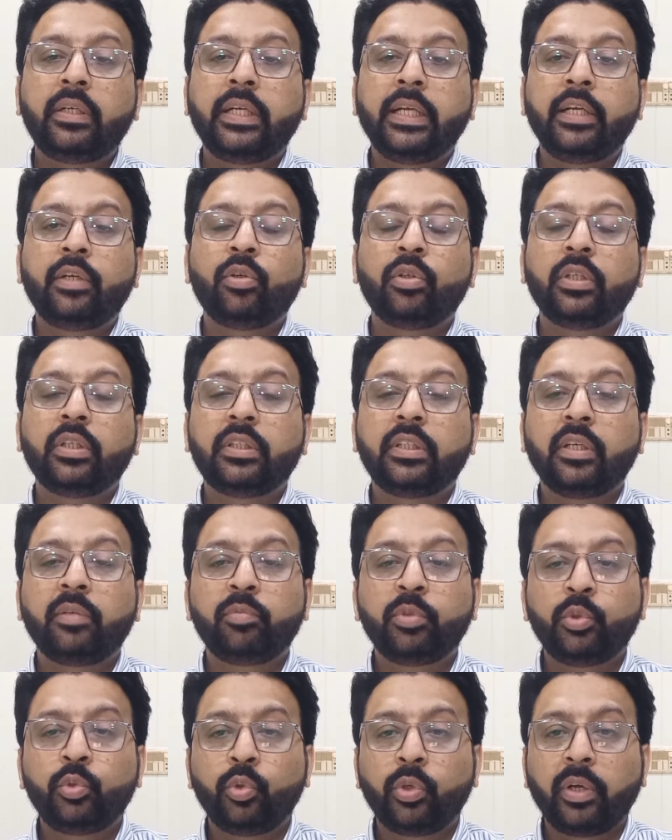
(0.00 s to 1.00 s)
ठीक हो जाता
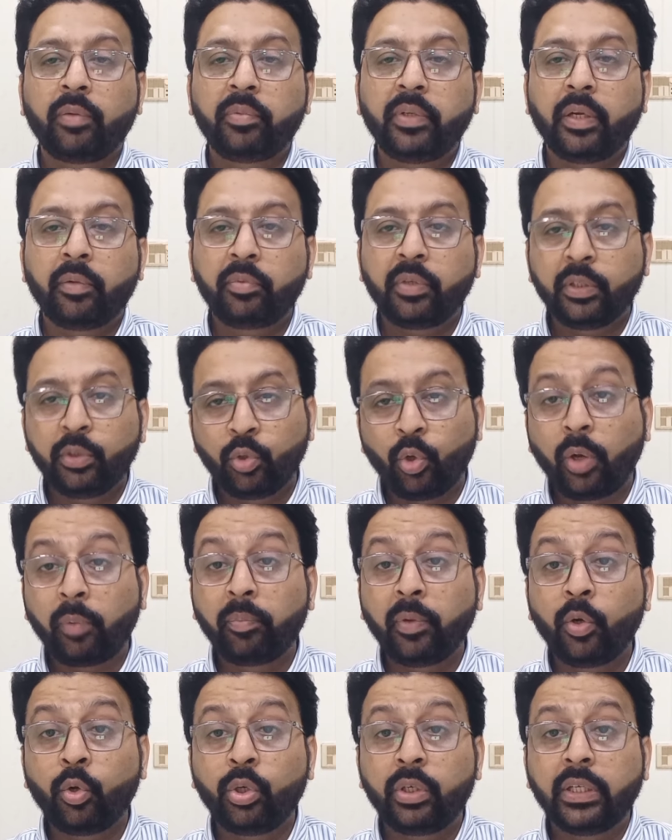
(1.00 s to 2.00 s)
है मसूड़ा भी आपका
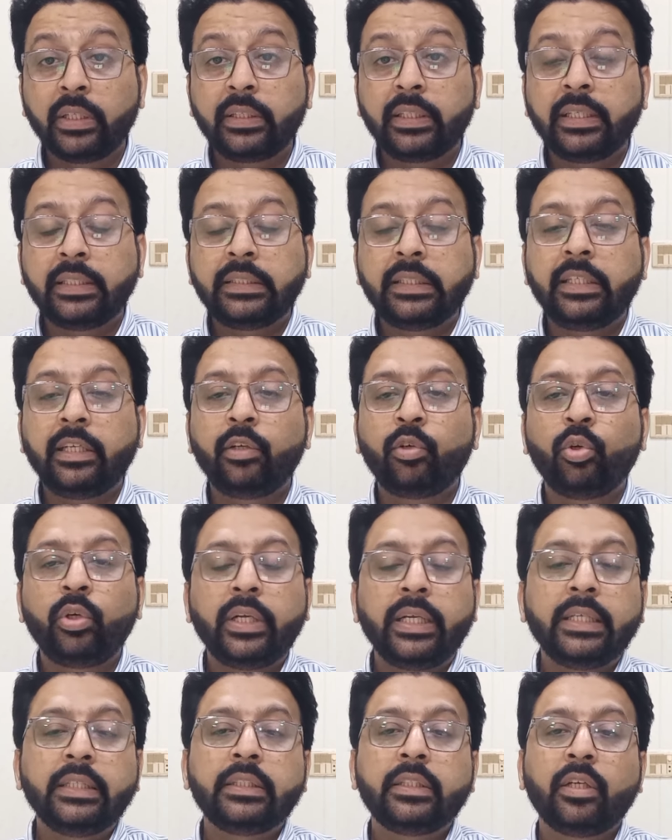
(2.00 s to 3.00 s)
नॉर्मल हो जाता है इसलिए
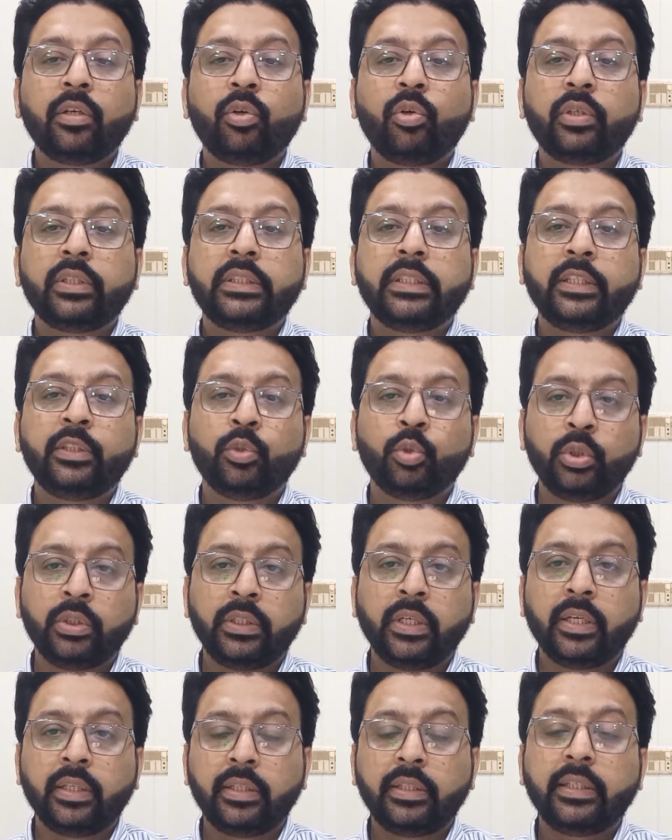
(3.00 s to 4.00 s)
रूटीन से लोग इसे यूज़
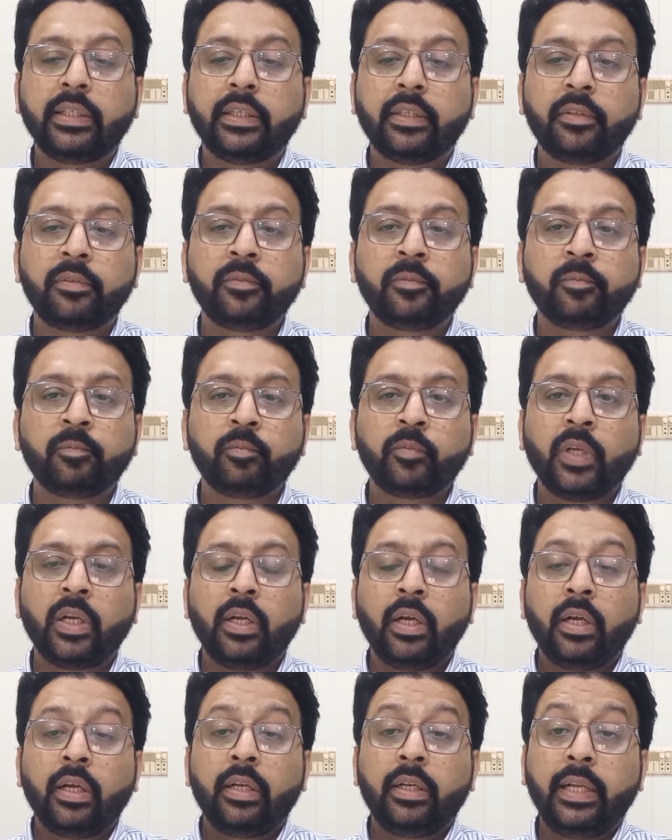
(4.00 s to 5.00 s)
करते हैं
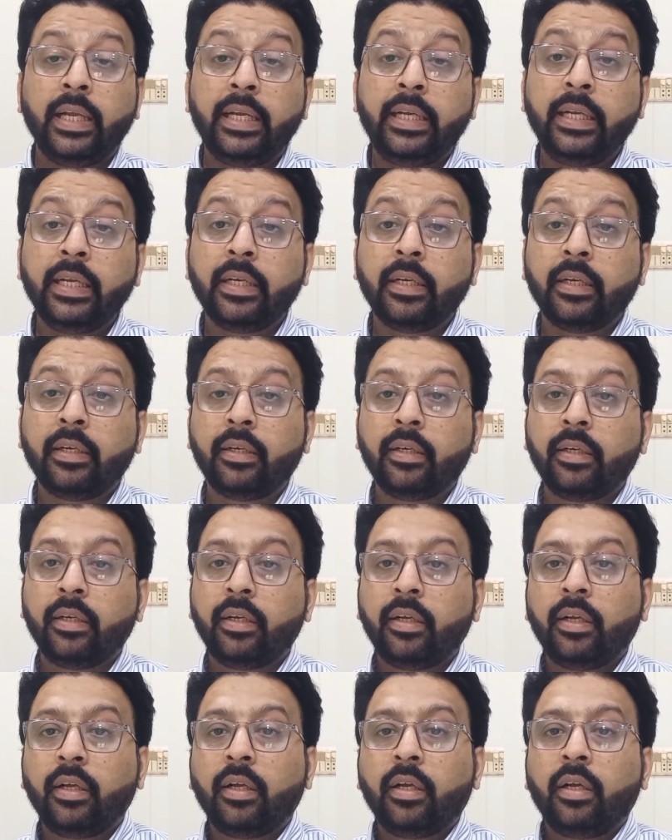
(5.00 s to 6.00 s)
लेकिन
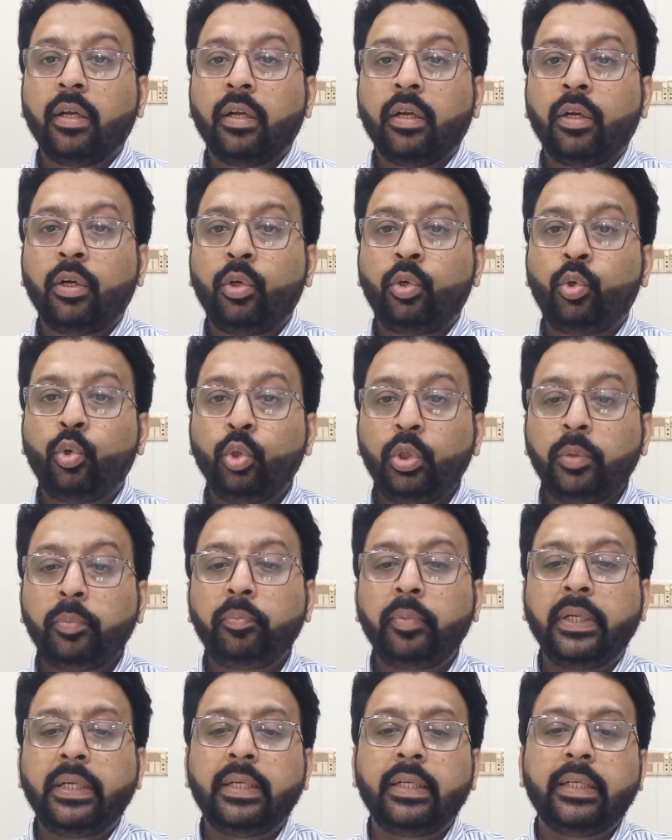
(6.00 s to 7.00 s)

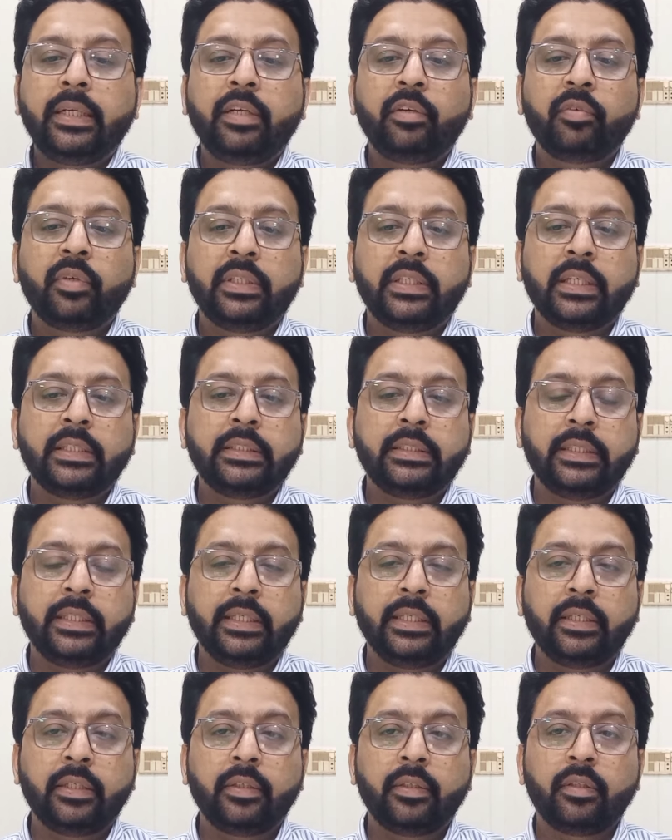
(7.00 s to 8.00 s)
टूथपिक की वजह
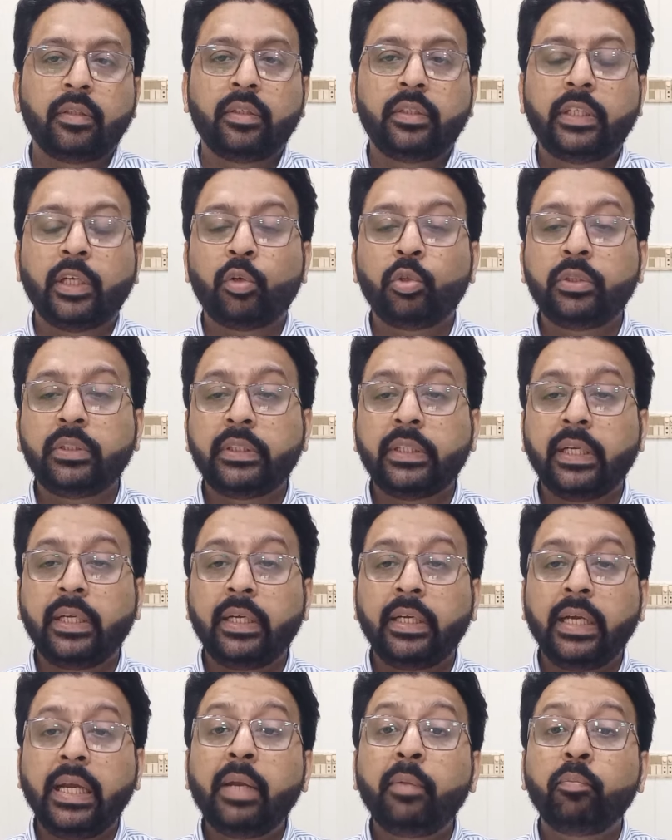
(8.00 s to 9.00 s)
से या
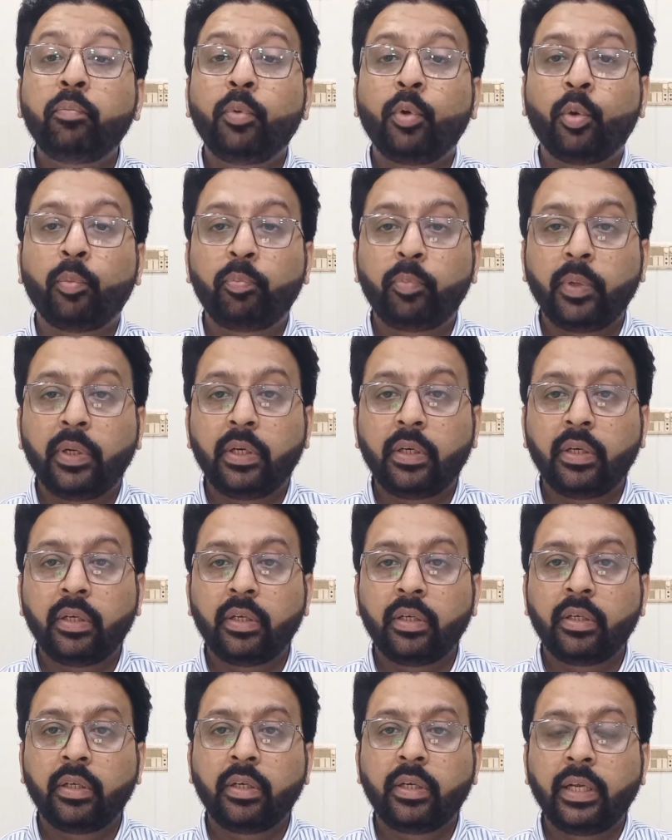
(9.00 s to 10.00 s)
उसके इम्प्रॉपर
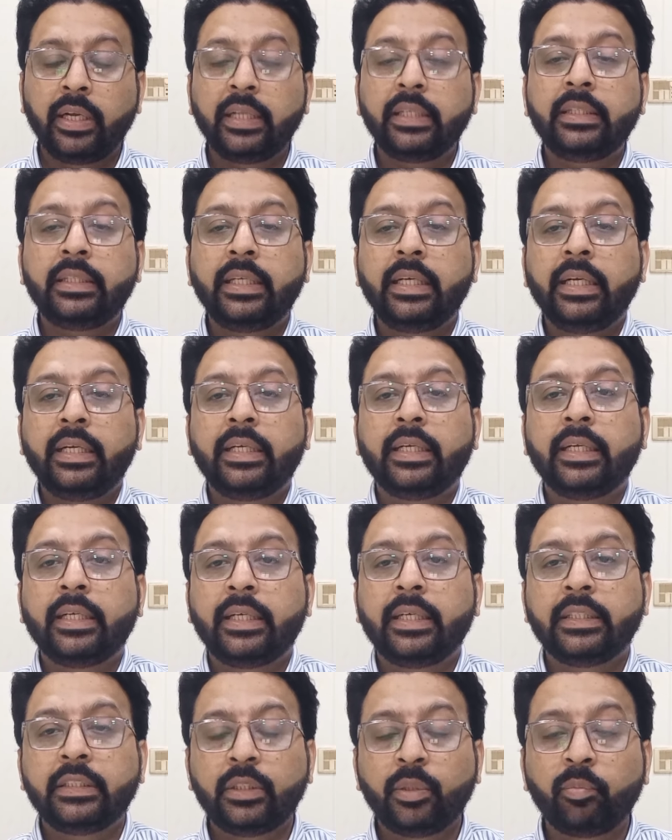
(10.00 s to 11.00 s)
गलत
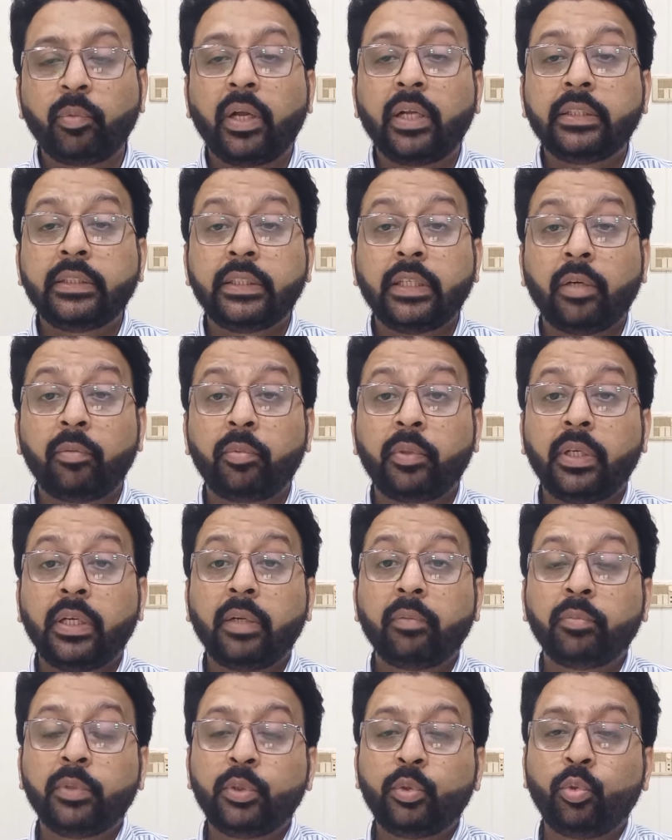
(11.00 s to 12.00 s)
तरीके के इस्तेमाल से
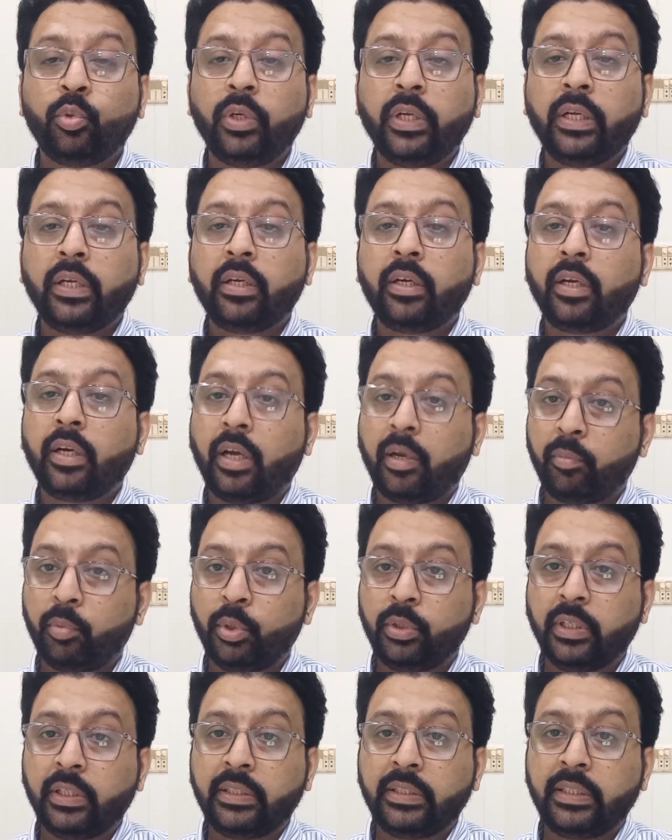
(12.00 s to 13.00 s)
आपके मसूड़े ख़राब
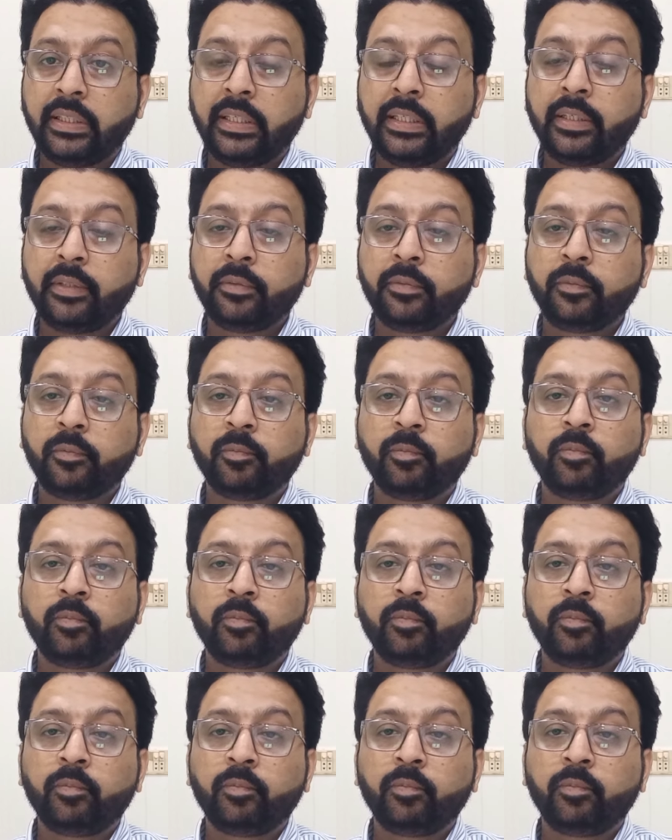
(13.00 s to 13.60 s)
हो जाते हैं